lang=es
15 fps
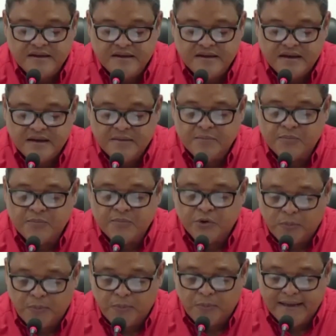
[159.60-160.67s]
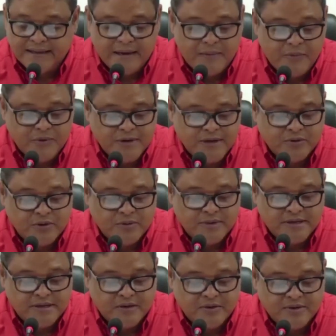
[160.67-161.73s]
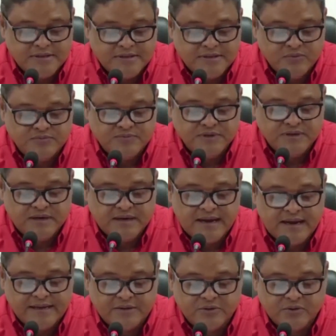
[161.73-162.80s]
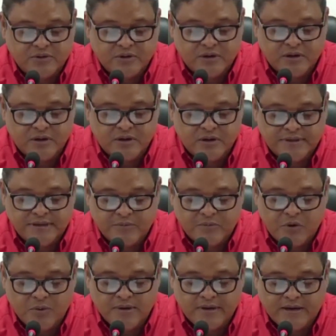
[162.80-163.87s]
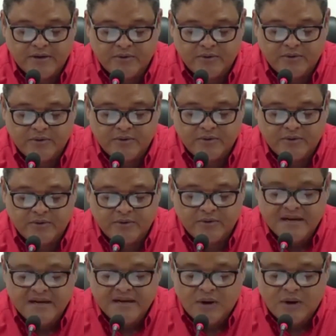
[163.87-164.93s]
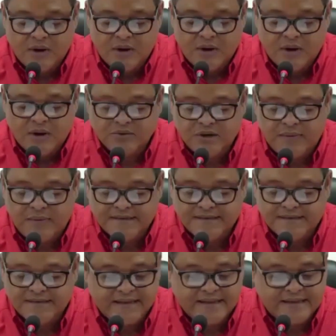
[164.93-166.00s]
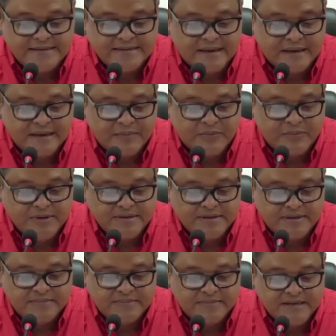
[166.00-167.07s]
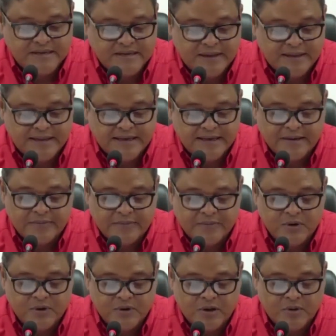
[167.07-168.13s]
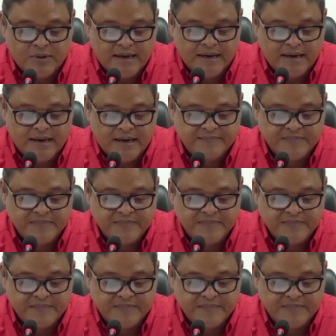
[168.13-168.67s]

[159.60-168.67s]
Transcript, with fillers: en Puerto Plata, apoyando al Ministerio de Salud en la gestión del Hospital Móvil Regional, localizado en la base aérea de esa provincia. La Armada de la República Dominicana